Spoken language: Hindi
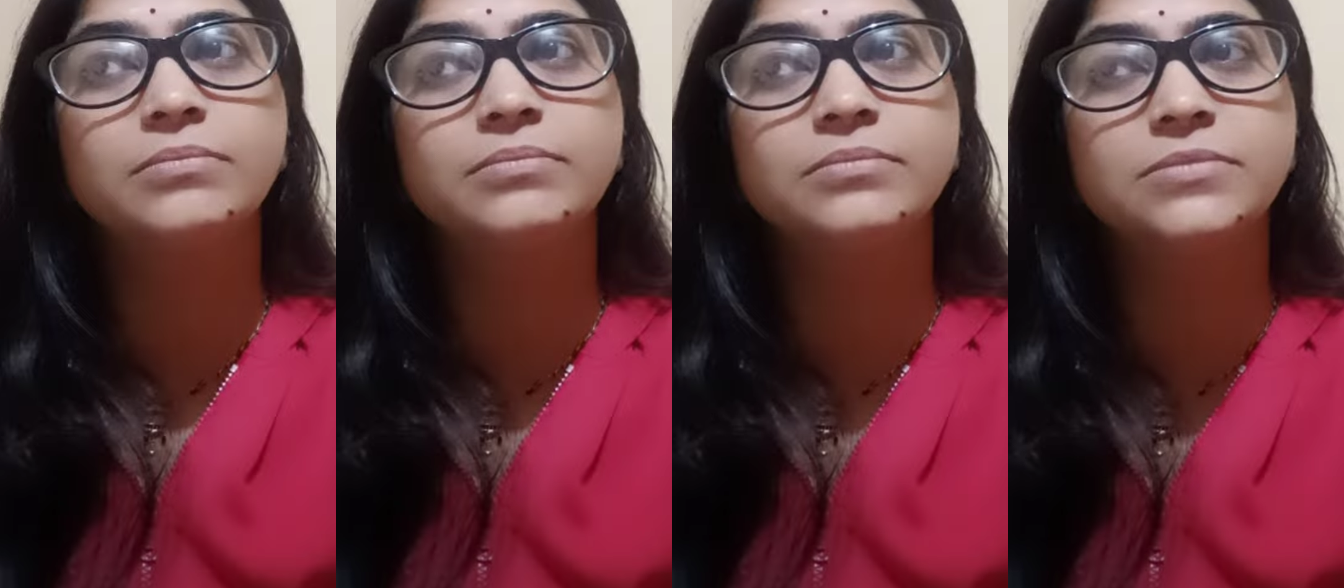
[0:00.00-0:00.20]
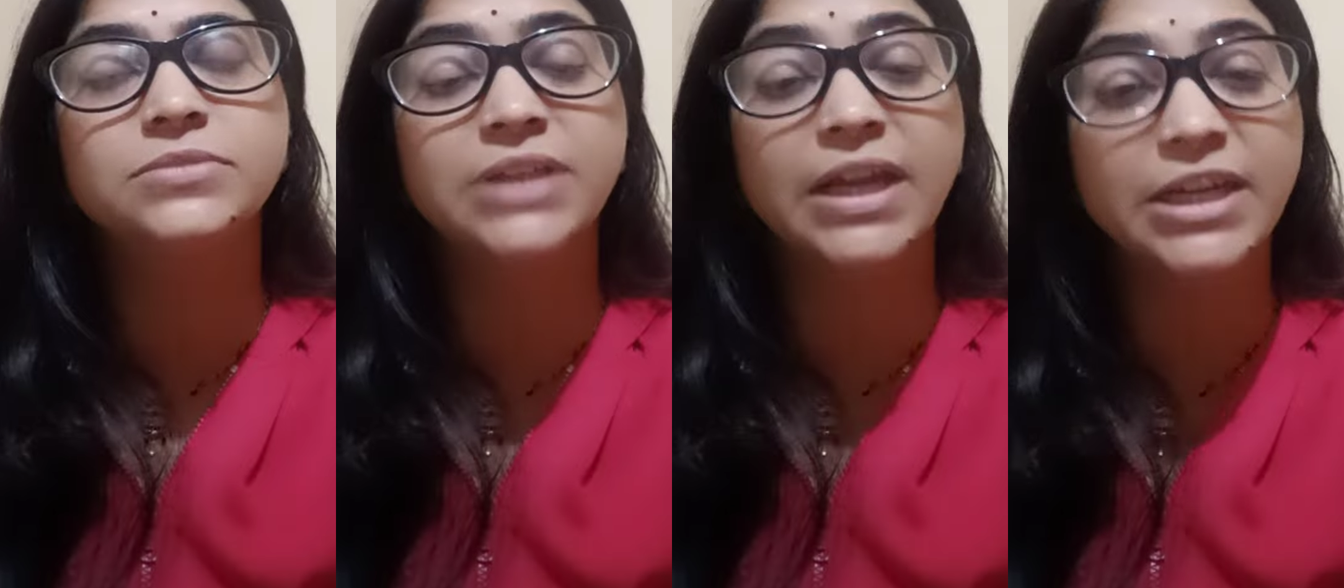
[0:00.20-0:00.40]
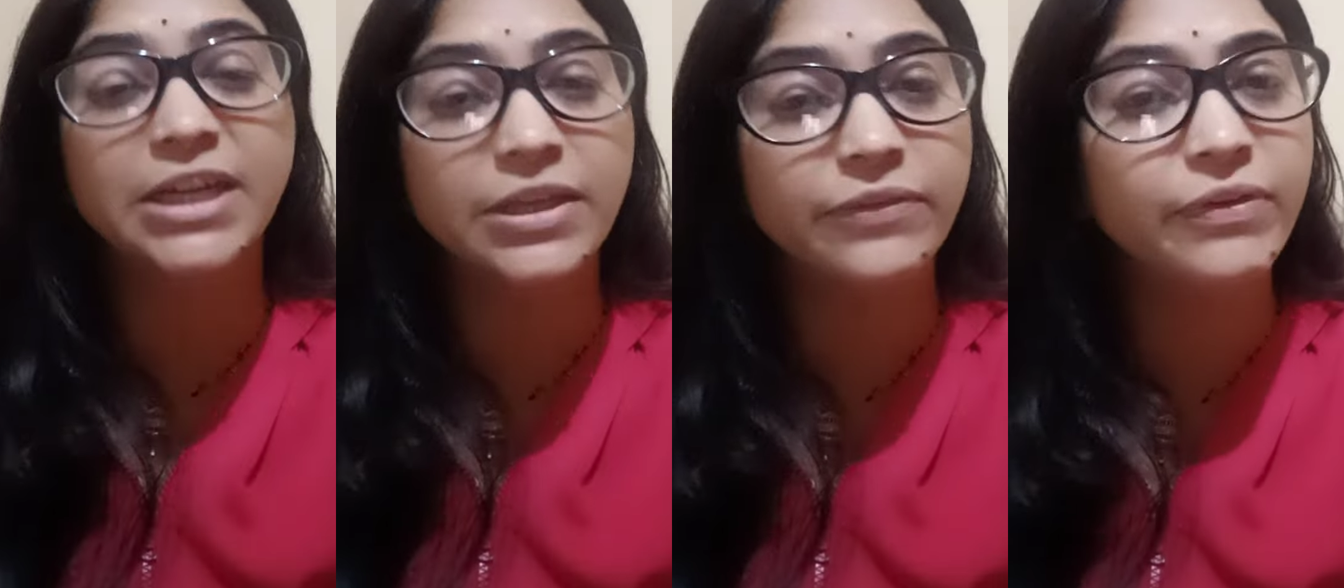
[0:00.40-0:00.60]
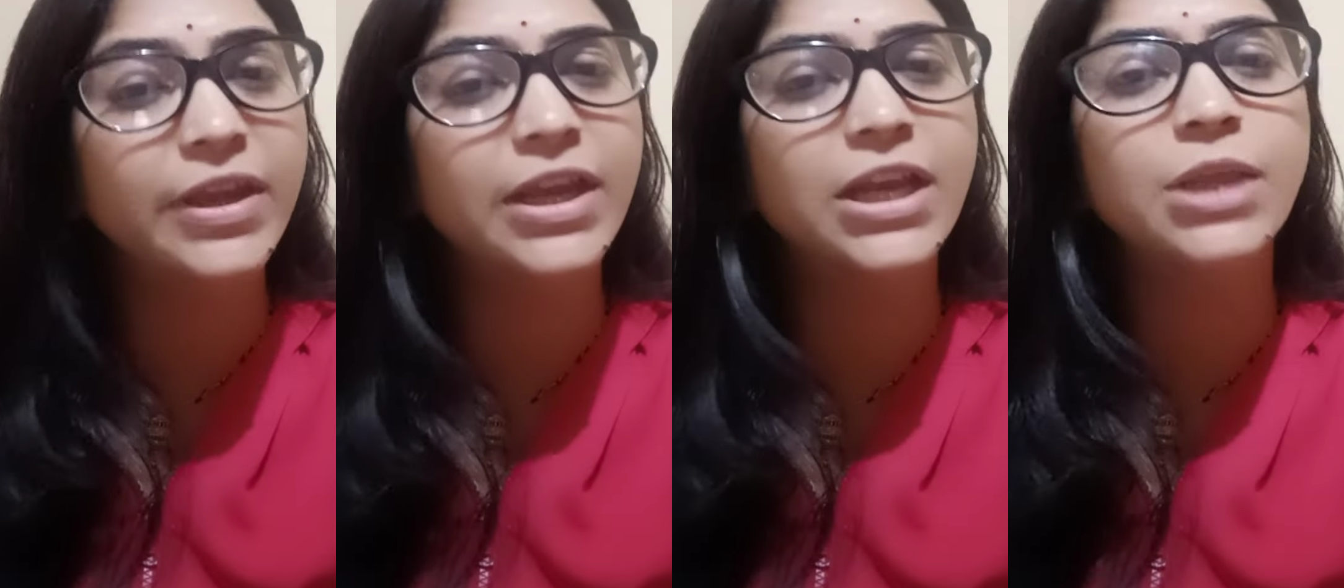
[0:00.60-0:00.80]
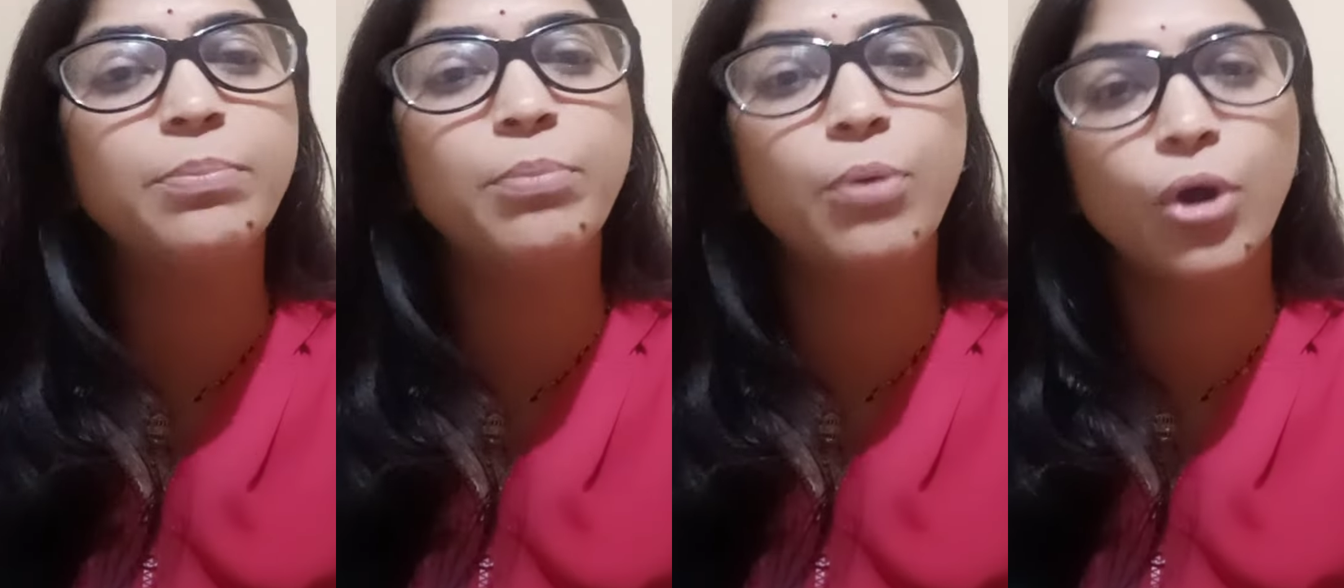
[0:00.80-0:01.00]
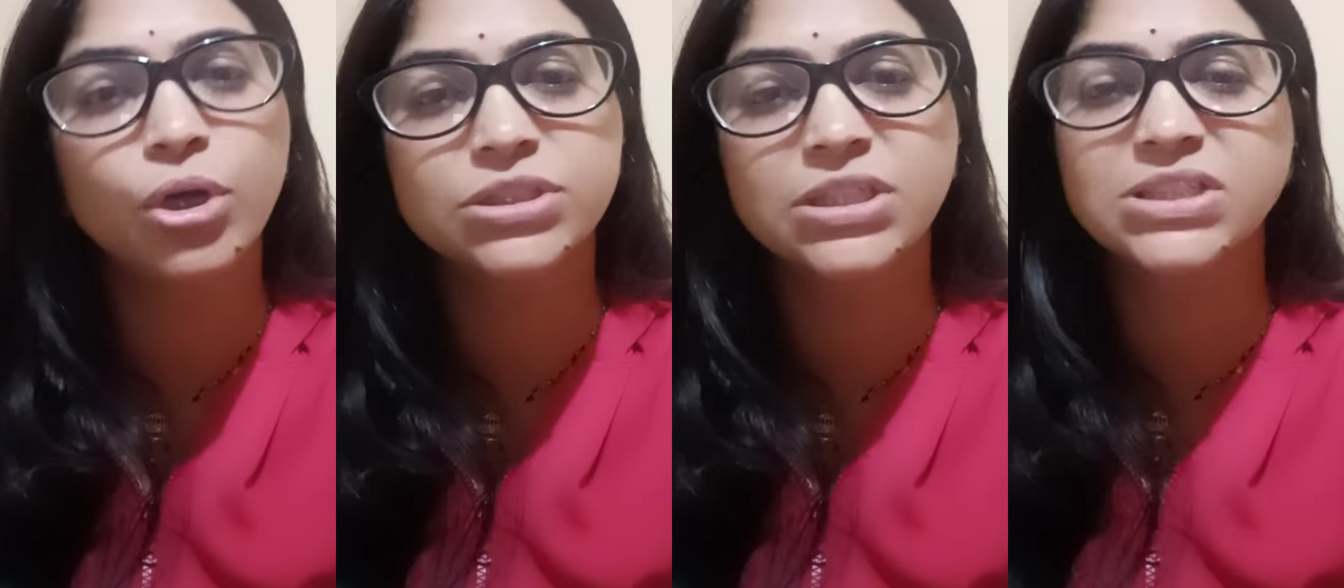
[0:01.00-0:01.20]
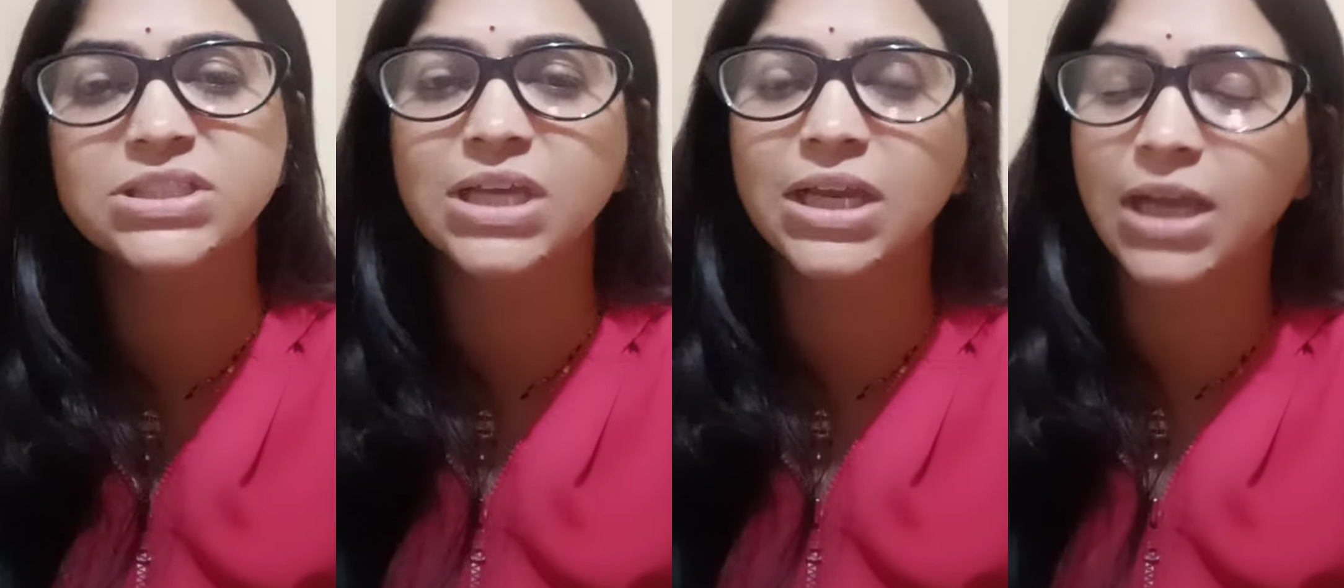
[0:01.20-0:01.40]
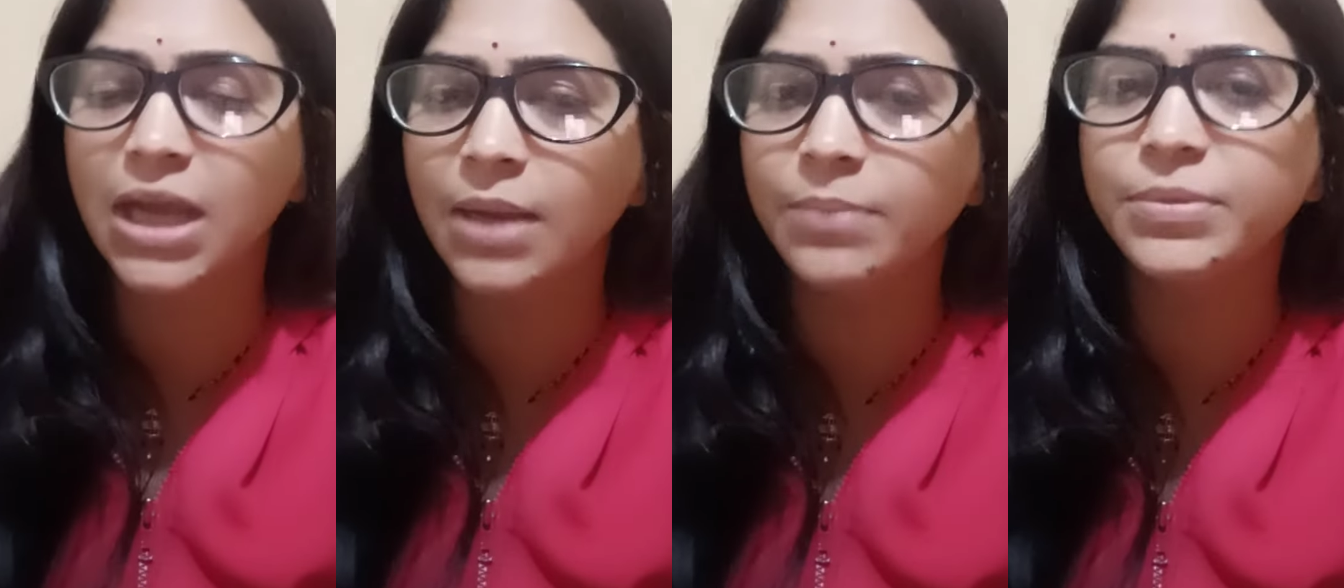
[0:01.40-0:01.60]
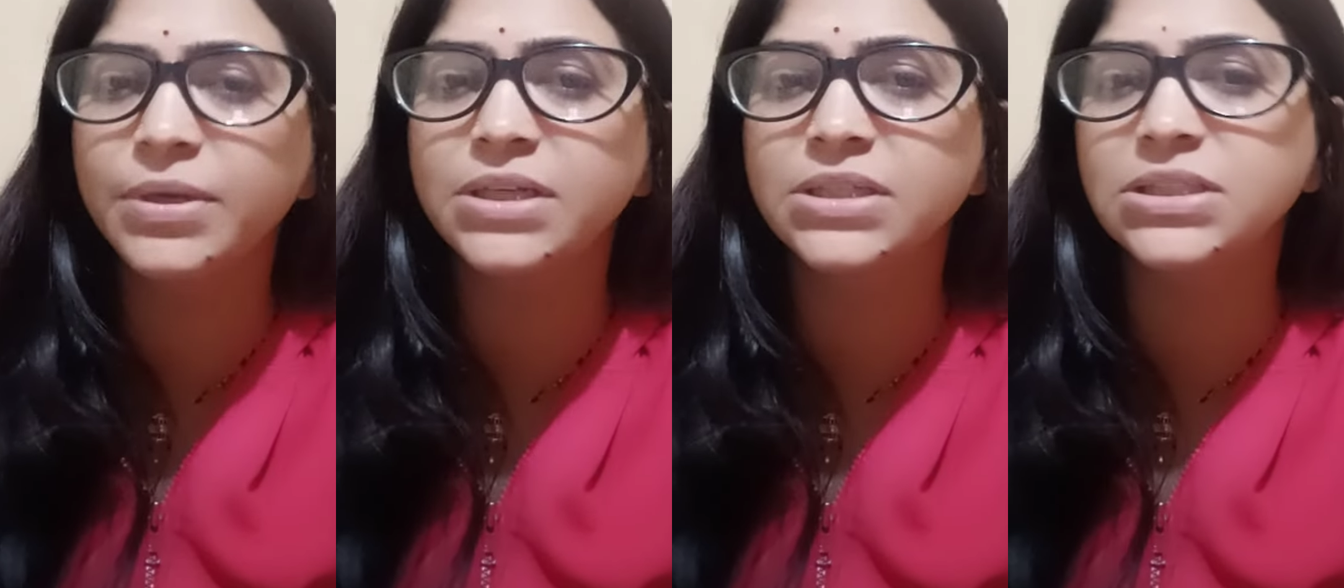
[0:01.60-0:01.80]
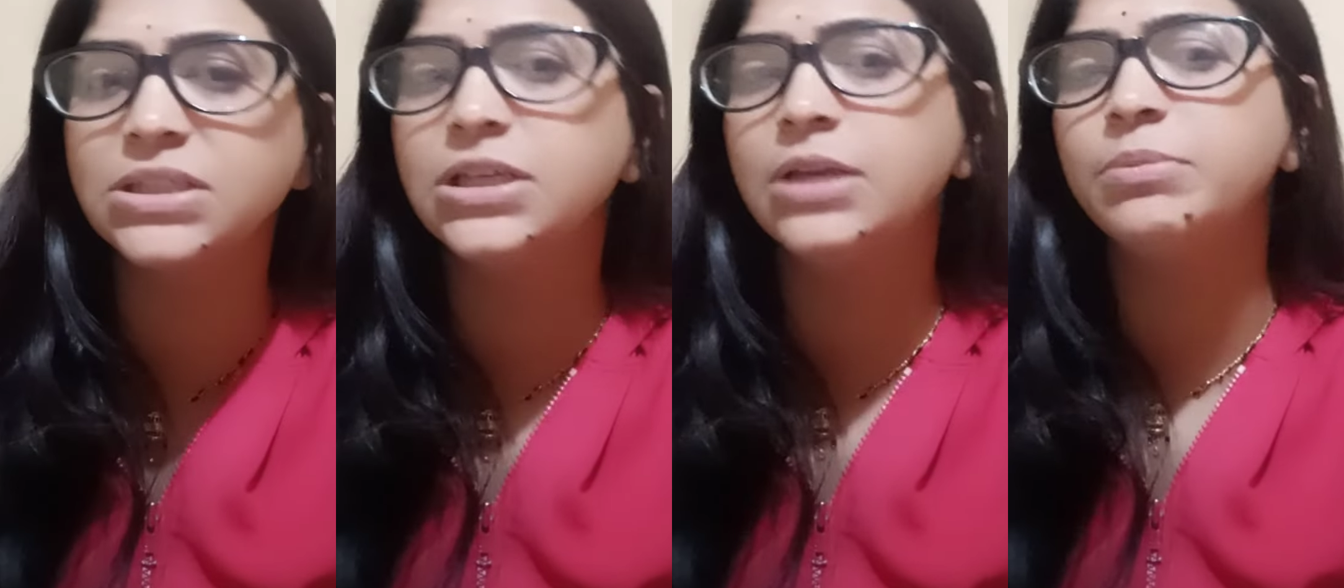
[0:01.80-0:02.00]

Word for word: साइंटिफिकली बहुत अच्छा काम करती